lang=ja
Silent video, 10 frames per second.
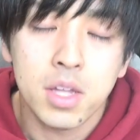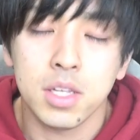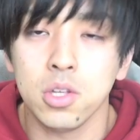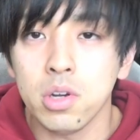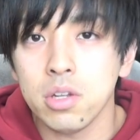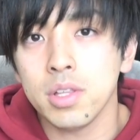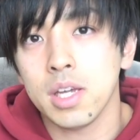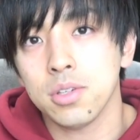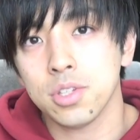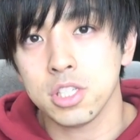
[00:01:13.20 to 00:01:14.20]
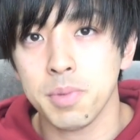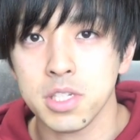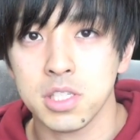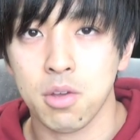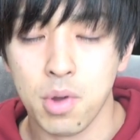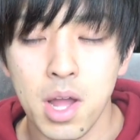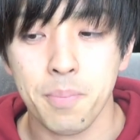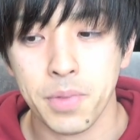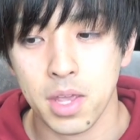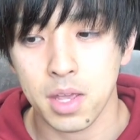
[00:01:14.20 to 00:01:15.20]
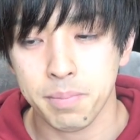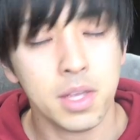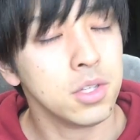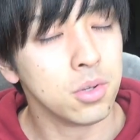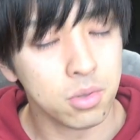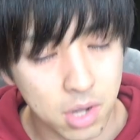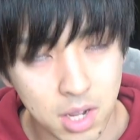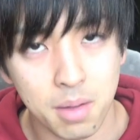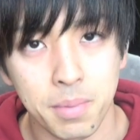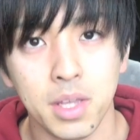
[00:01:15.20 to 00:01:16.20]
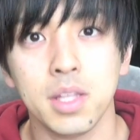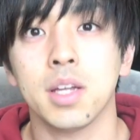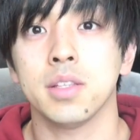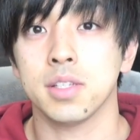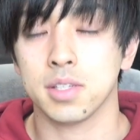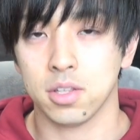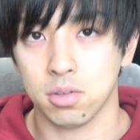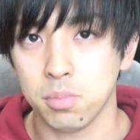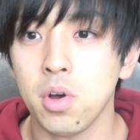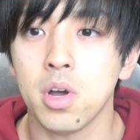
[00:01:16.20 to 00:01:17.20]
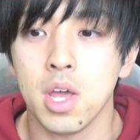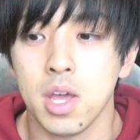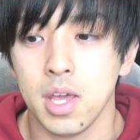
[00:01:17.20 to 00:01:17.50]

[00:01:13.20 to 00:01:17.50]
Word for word: で動画の内容としましては、えー、勉強動画がメインなんですけども、